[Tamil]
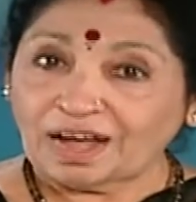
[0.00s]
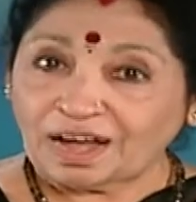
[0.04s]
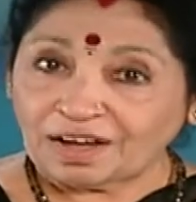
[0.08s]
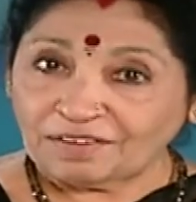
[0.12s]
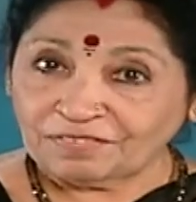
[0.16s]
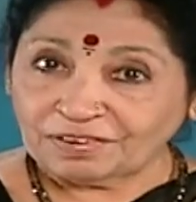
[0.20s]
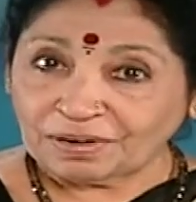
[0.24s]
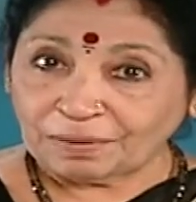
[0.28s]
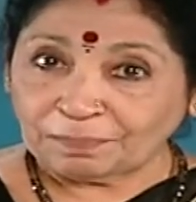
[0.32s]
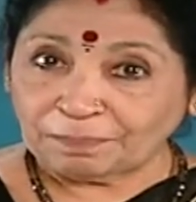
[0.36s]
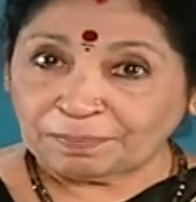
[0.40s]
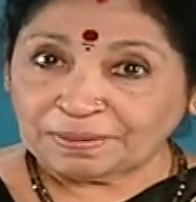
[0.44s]

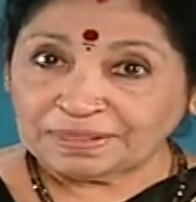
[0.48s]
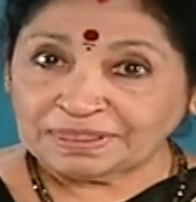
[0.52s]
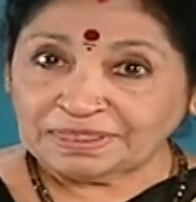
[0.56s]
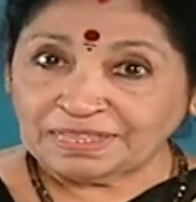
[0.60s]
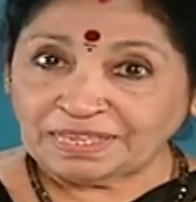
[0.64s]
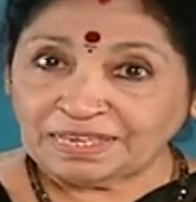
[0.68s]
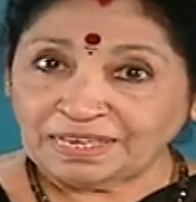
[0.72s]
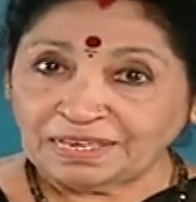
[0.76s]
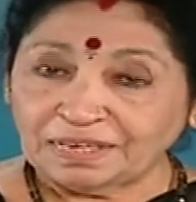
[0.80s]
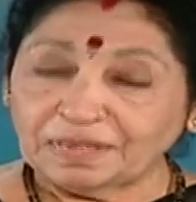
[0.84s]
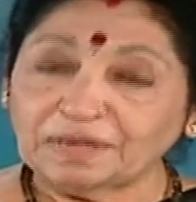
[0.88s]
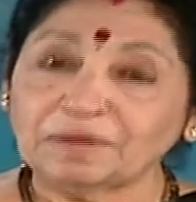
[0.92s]
அவரை
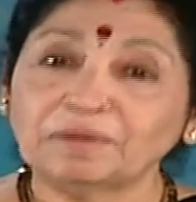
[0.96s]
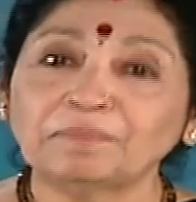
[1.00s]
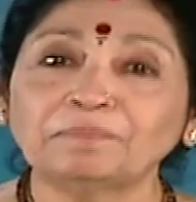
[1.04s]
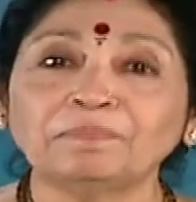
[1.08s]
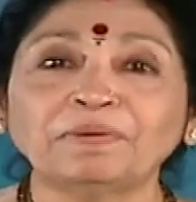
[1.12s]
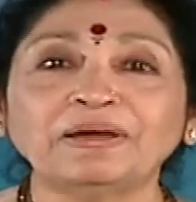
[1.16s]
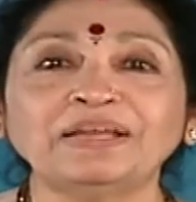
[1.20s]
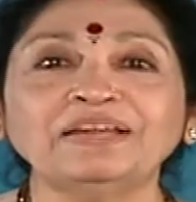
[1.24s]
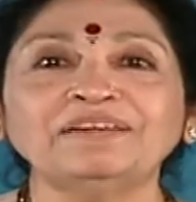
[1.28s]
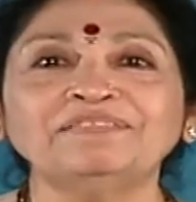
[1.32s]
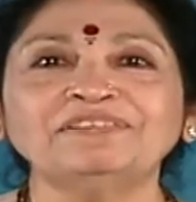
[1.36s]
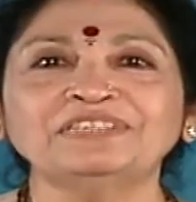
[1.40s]
பற்றி
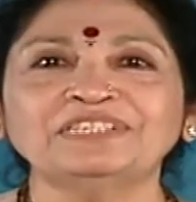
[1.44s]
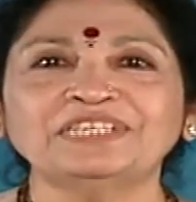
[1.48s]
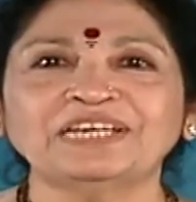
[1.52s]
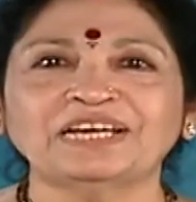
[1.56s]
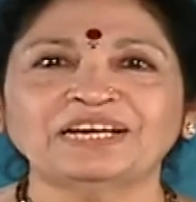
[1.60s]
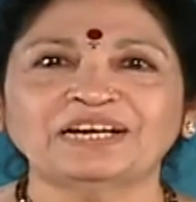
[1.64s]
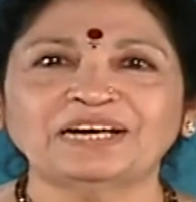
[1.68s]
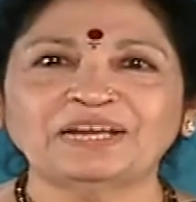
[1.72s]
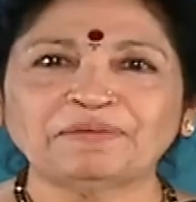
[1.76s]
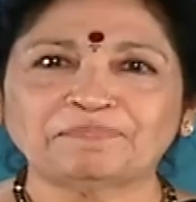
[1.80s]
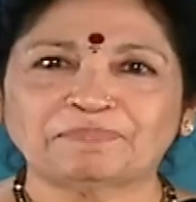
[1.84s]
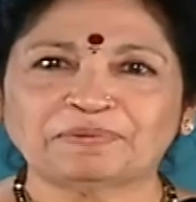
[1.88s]
பல
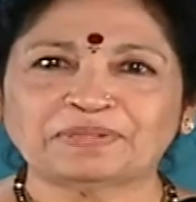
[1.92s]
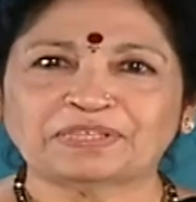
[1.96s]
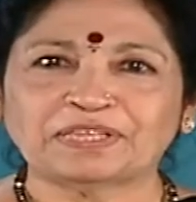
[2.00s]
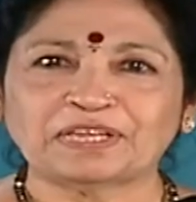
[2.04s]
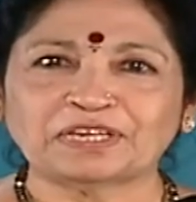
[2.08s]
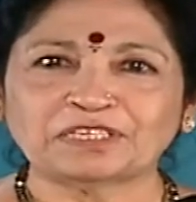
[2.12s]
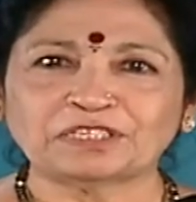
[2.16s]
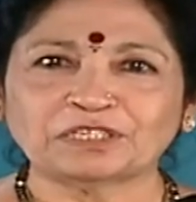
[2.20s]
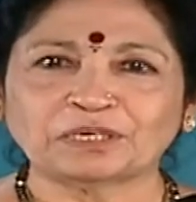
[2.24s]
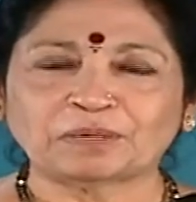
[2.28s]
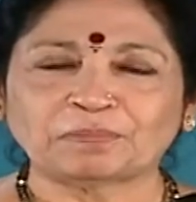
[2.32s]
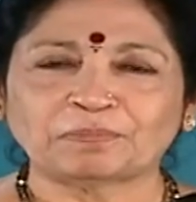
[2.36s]
விஷயங்களை இப்போ
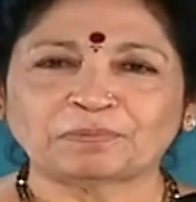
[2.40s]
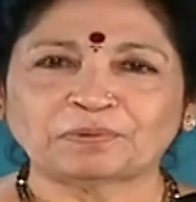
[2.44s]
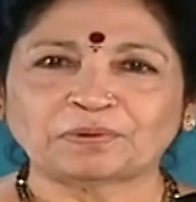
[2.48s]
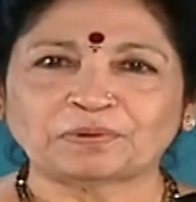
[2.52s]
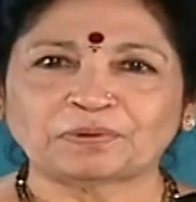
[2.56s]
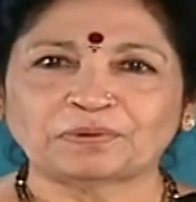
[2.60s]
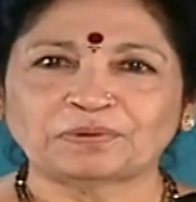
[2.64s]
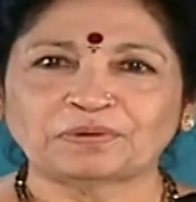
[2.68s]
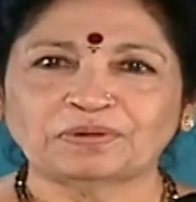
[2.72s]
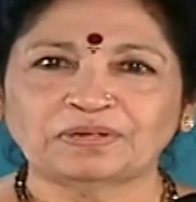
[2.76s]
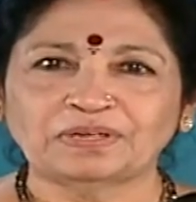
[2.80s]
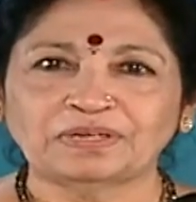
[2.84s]
தெரிஞ்சுக்க
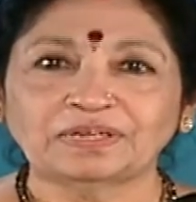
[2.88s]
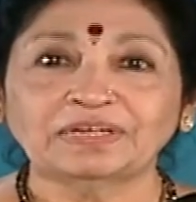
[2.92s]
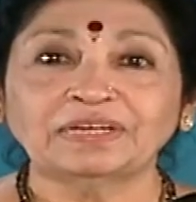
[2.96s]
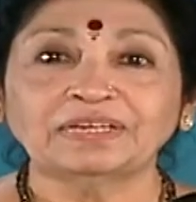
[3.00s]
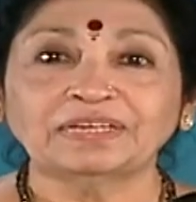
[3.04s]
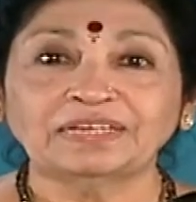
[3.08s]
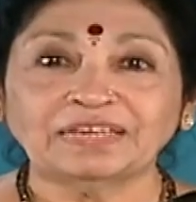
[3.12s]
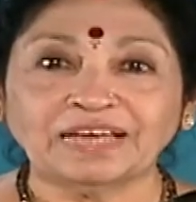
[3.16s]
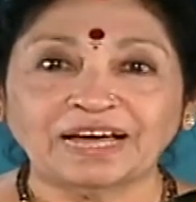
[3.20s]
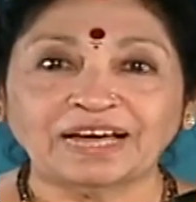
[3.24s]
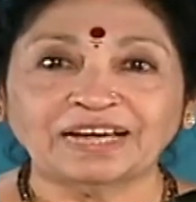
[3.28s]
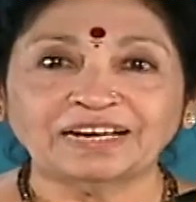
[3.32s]
போகிறோம்
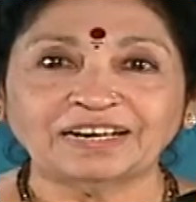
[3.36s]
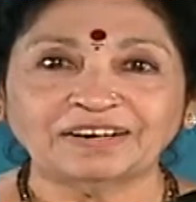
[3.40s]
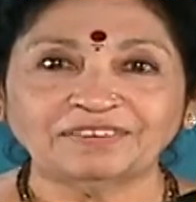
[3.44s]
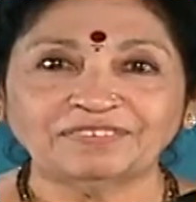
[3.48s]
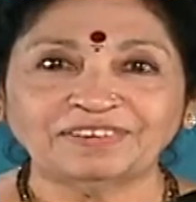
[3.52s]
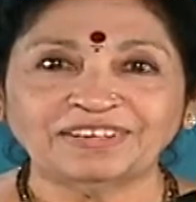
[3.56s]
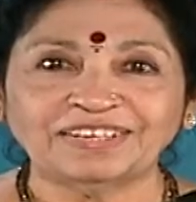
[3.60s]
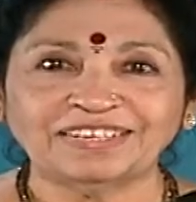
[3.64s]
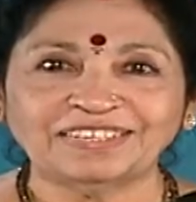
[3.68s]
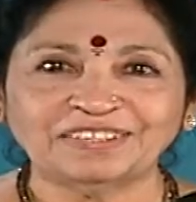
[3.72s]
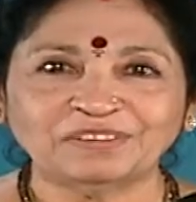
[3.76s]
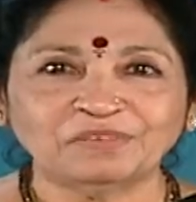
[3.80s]
யார்
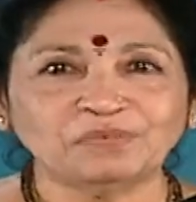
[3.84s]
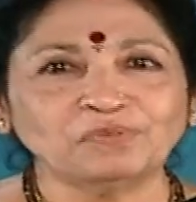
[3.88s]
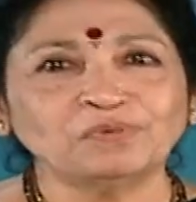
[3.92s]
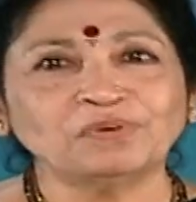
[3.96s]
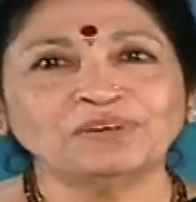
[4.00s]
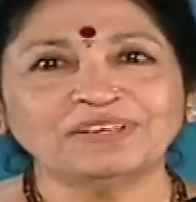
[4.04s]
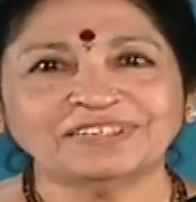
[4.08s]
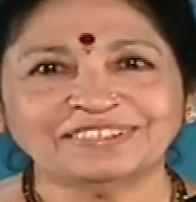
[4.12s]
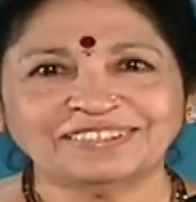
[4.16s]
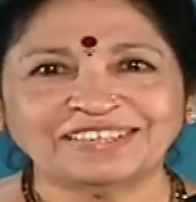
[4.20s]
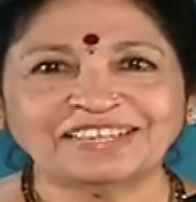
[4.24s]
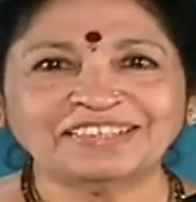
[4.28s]
அவர்
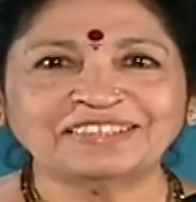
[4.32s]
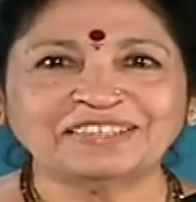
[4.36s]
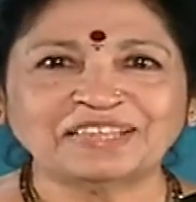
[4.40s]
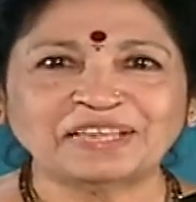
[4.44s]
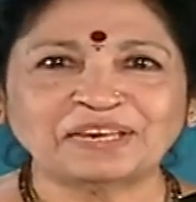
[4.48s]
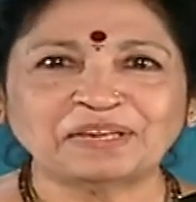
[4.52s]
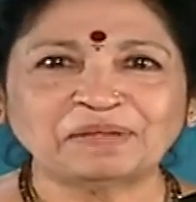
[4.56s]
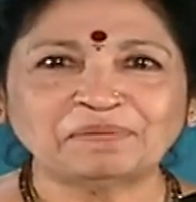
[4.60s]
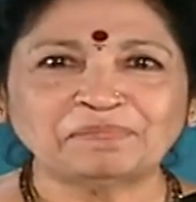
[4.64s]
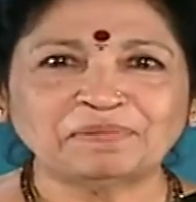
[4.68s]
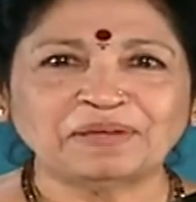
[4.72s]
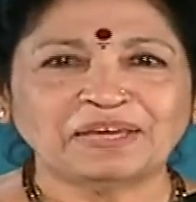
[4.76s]
உங்களுக்கு தான்
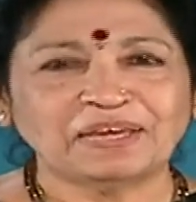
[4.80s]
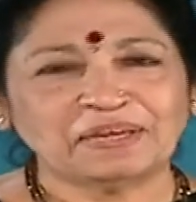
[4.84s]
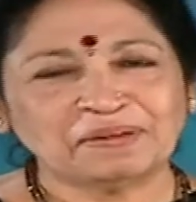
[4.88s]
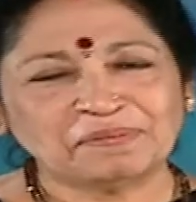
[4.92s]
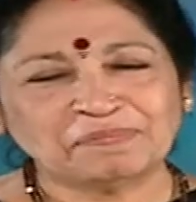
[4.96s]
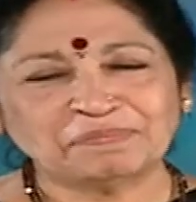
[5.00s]
தெரியுமே